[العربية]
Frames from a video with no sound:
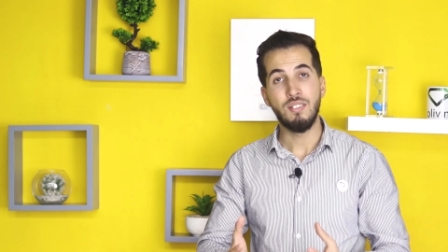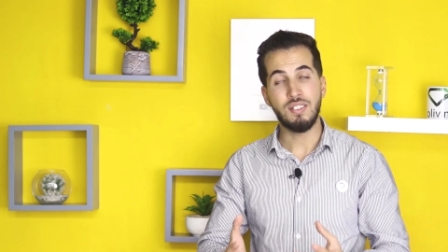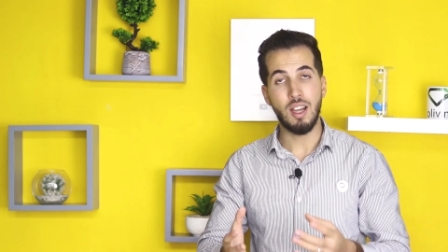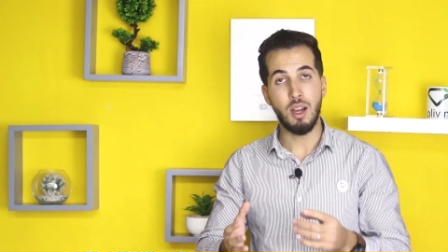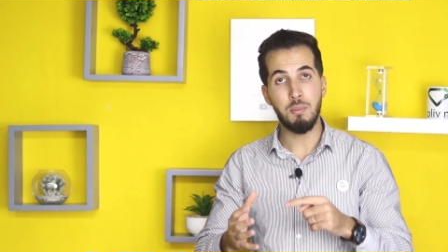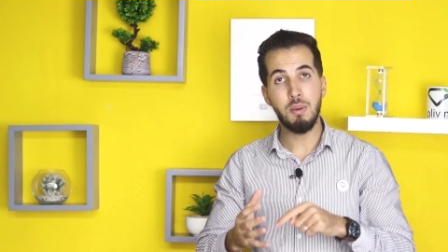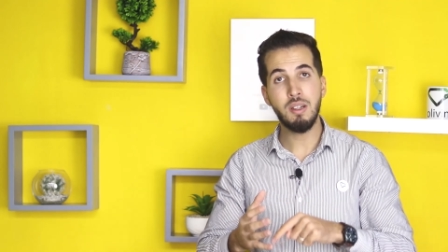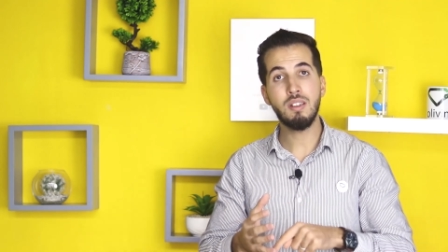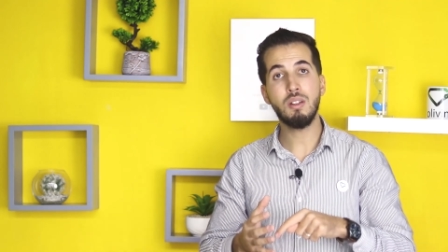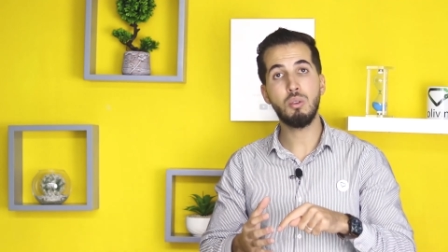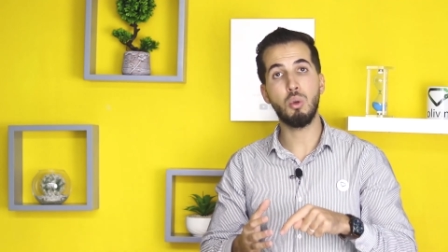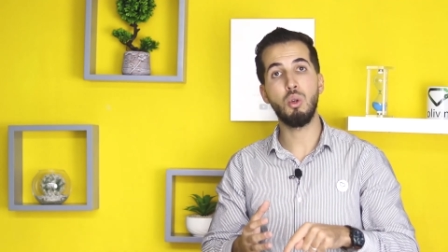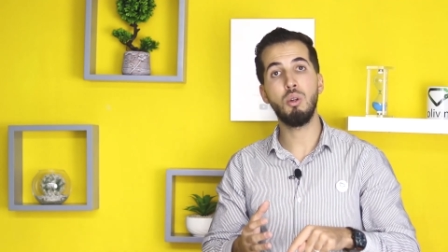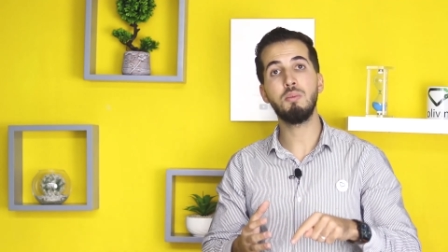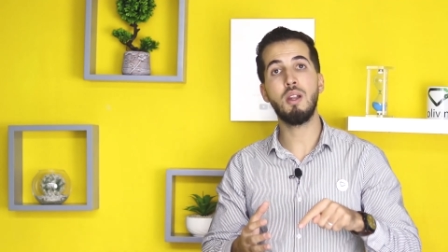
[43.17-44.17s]
تاع
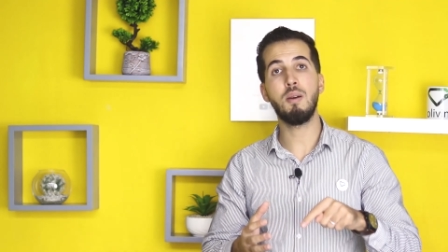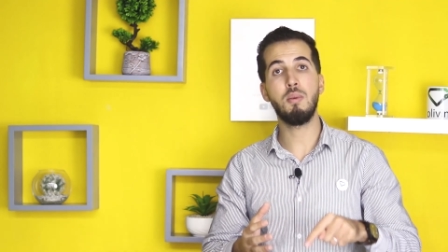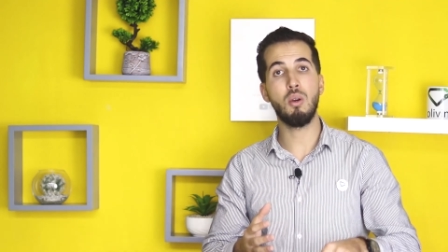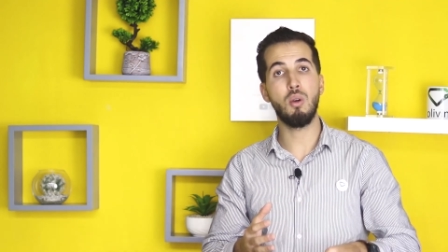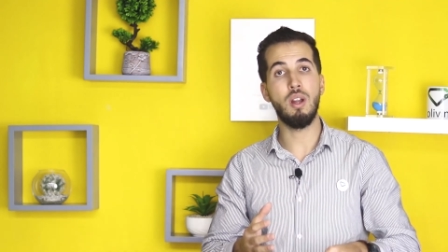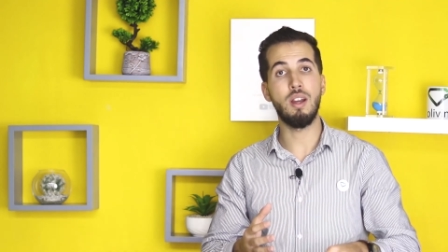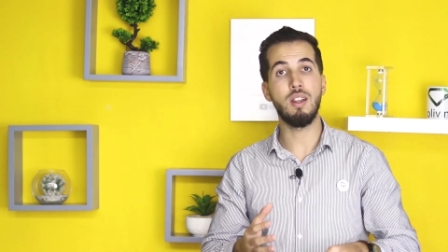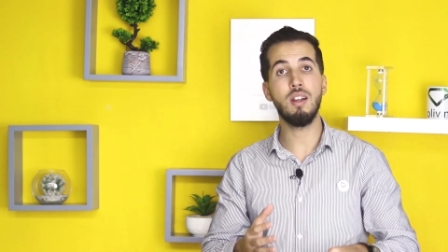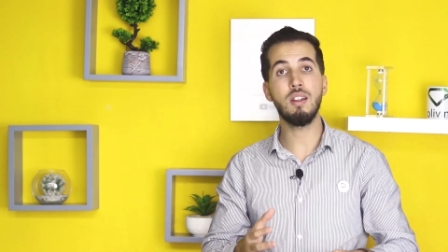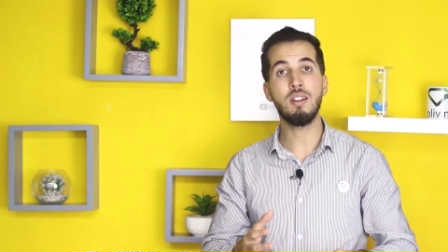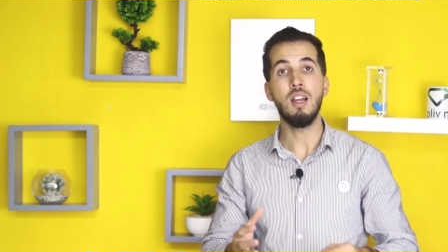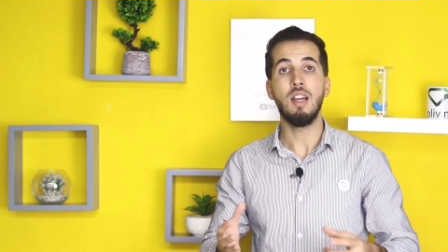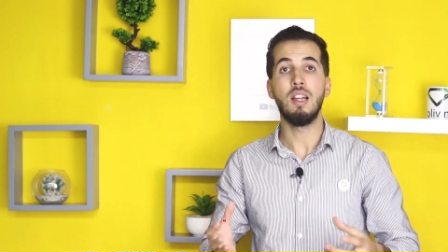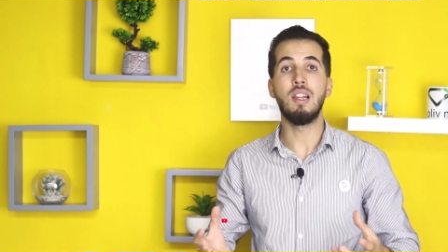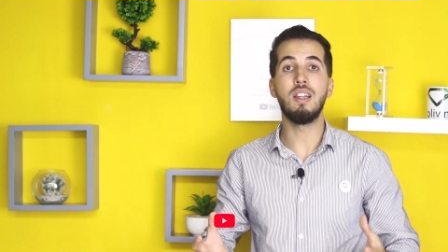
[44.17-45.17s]
ماده علوم الطبيعه والحياه
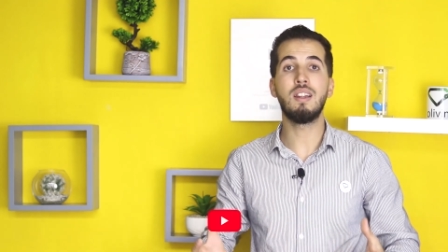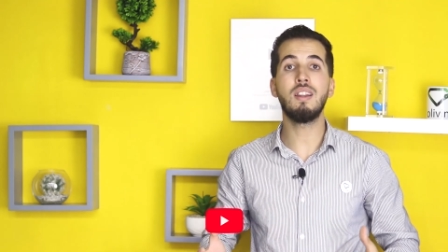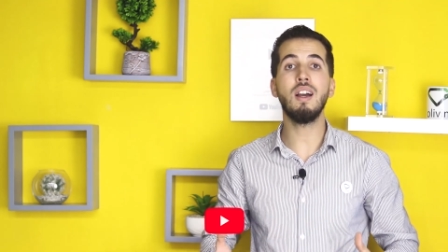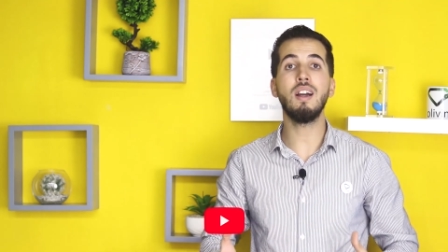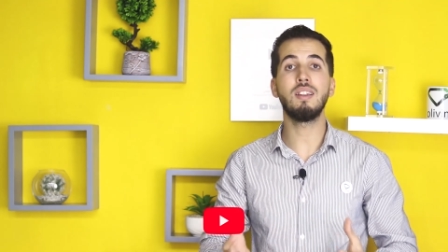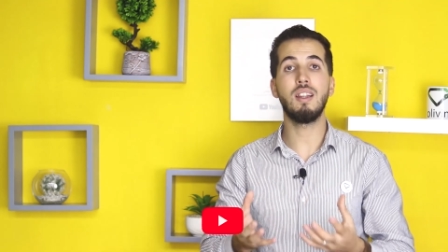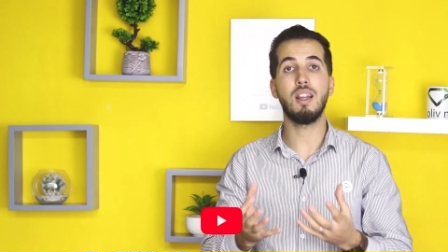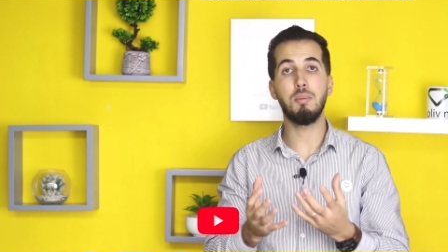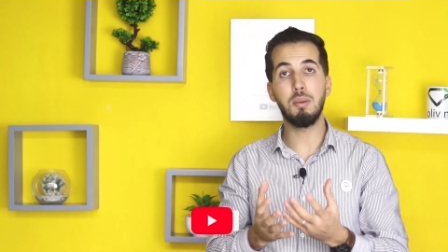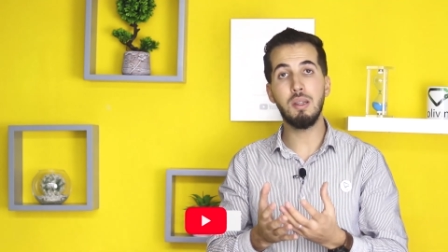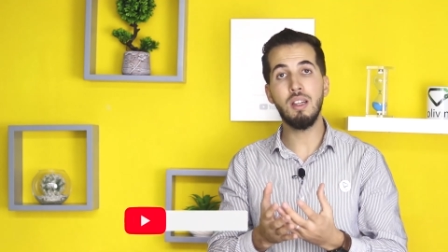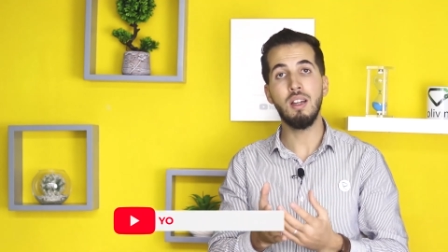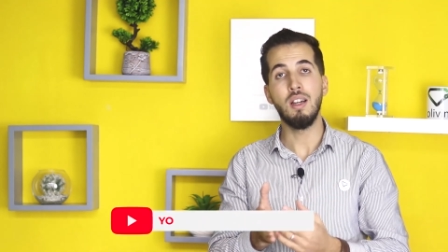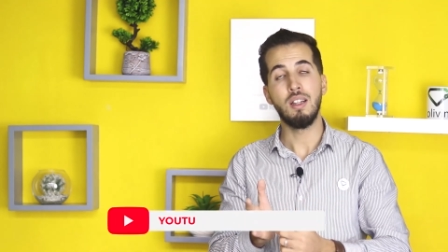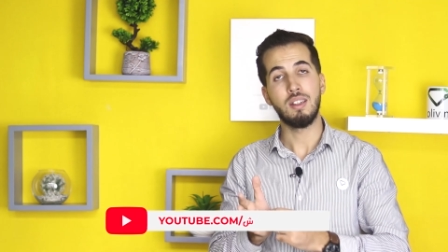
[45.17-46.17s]
اللي تقدر
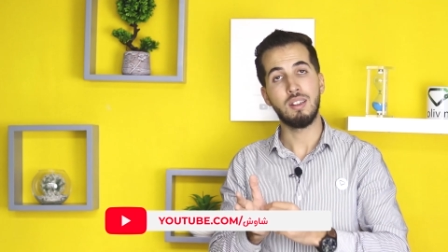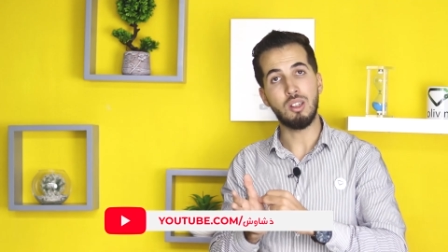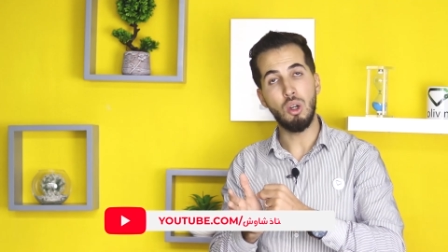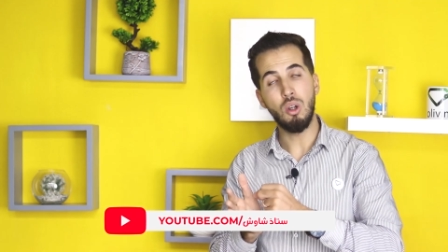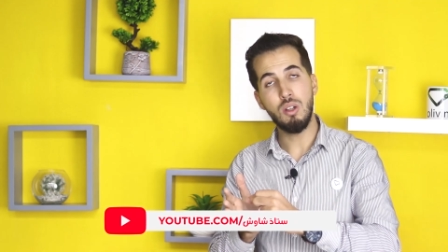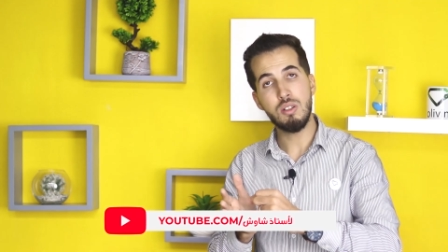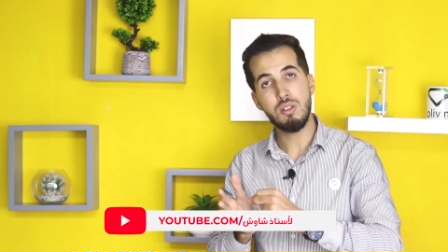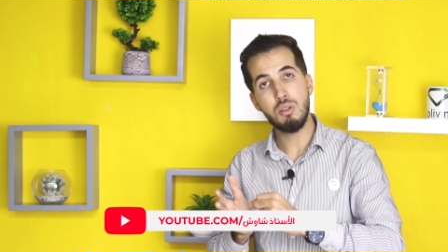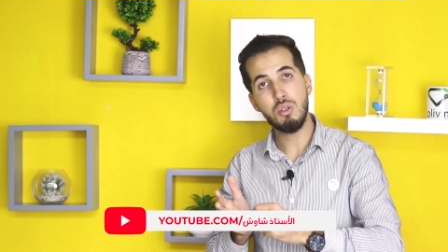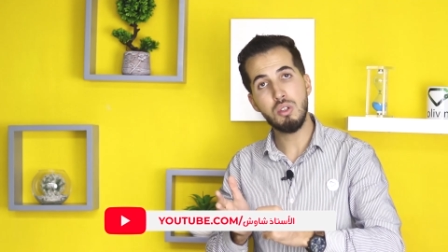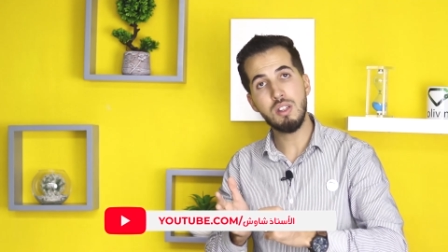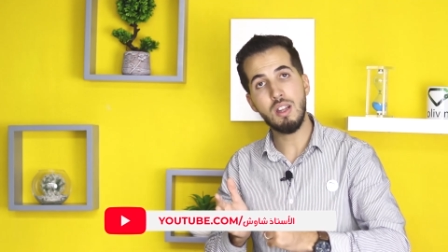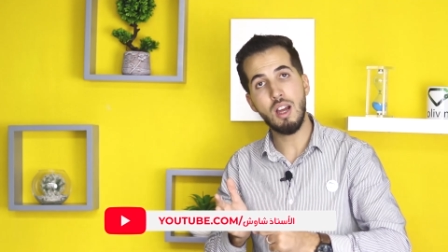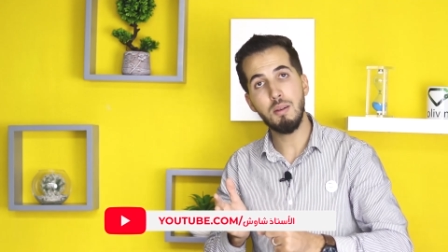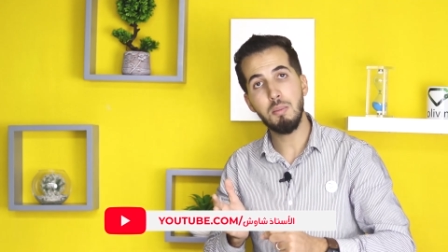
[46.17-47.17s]
به تحل
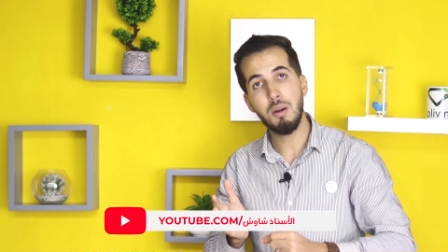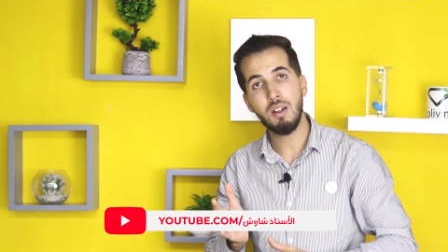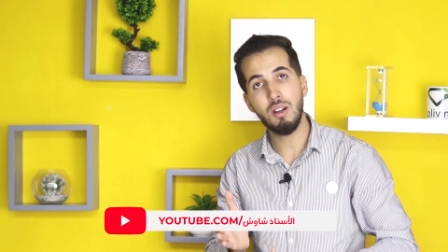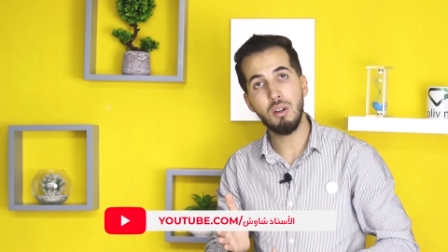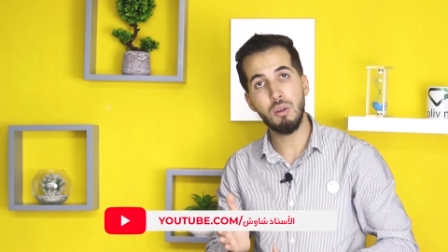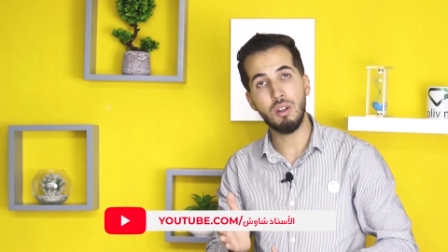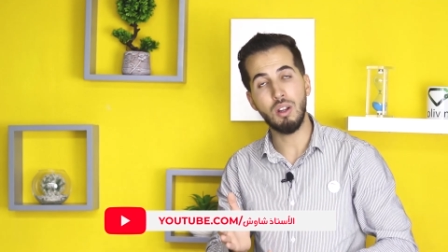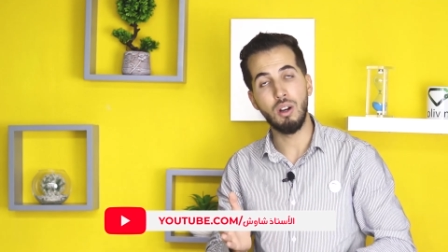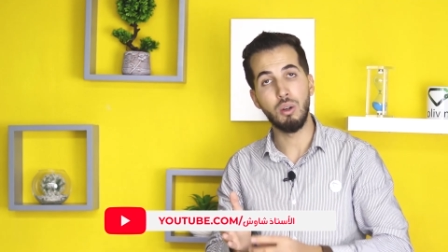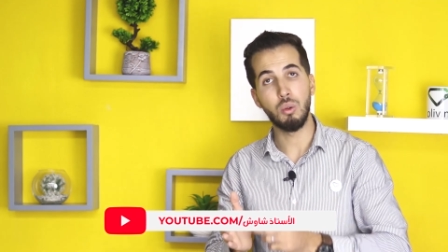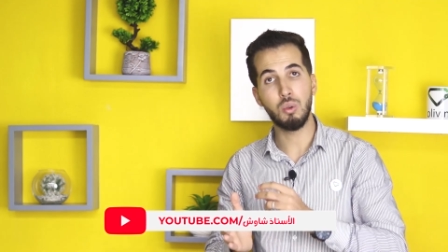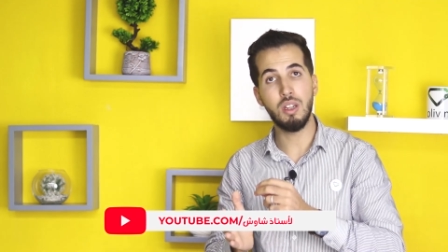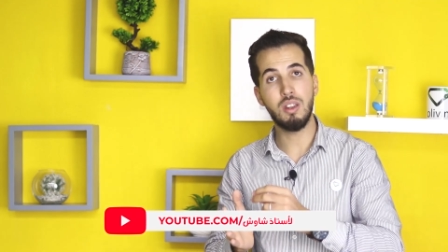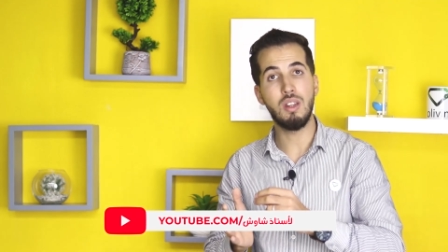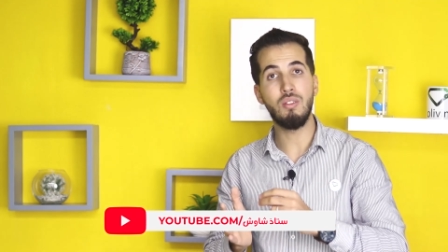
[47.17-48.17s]
السوجي تاع البكالوريا
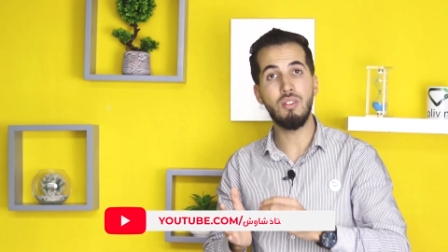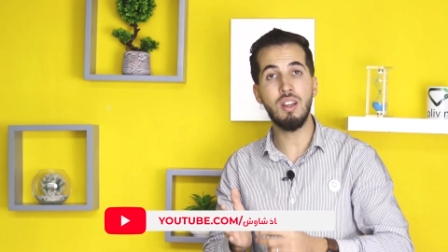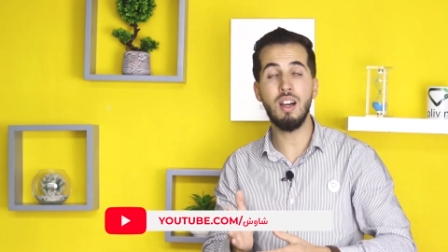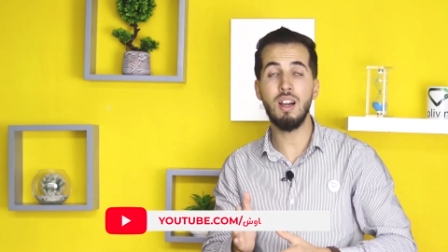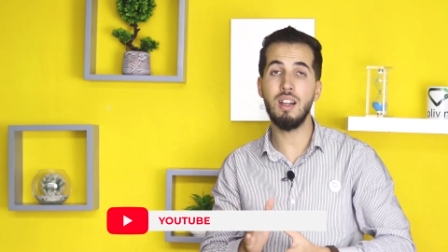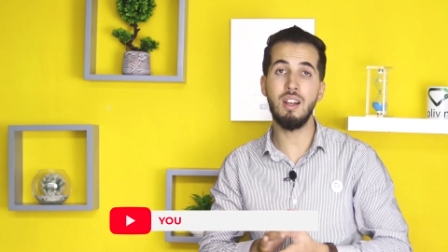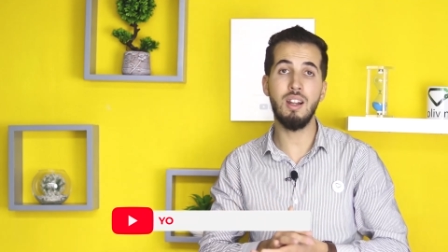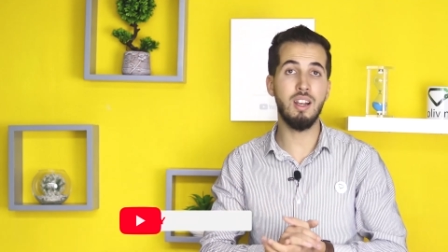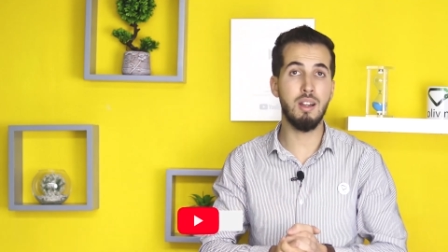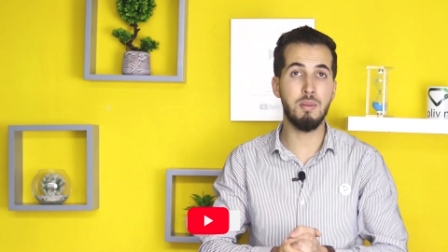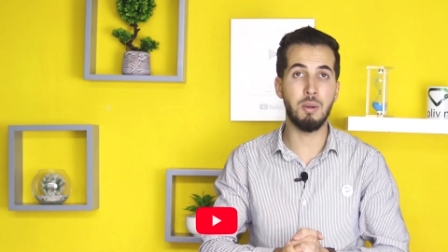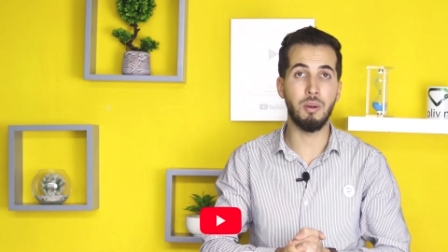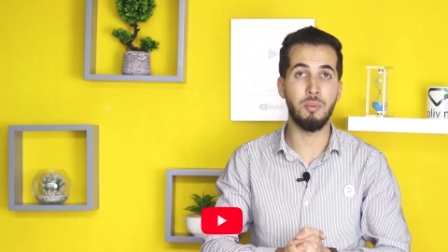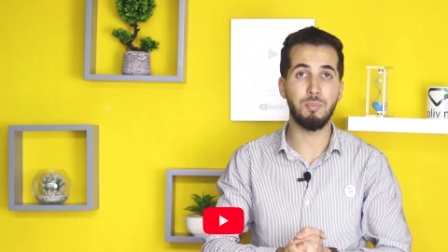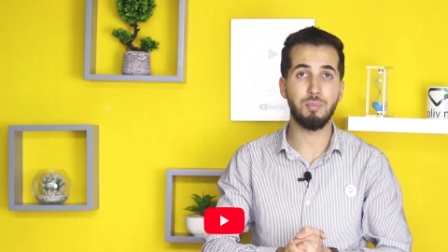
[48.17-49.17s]
وتدي فيه اعلى
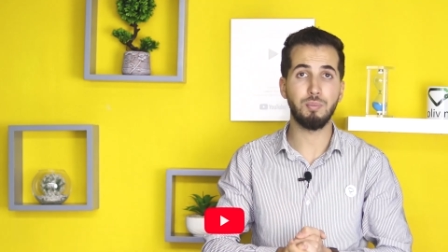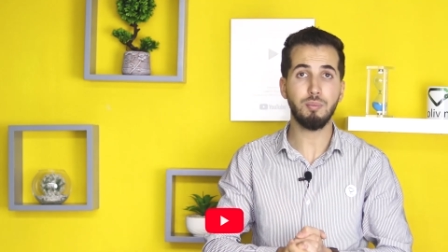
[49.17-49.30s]
العلامه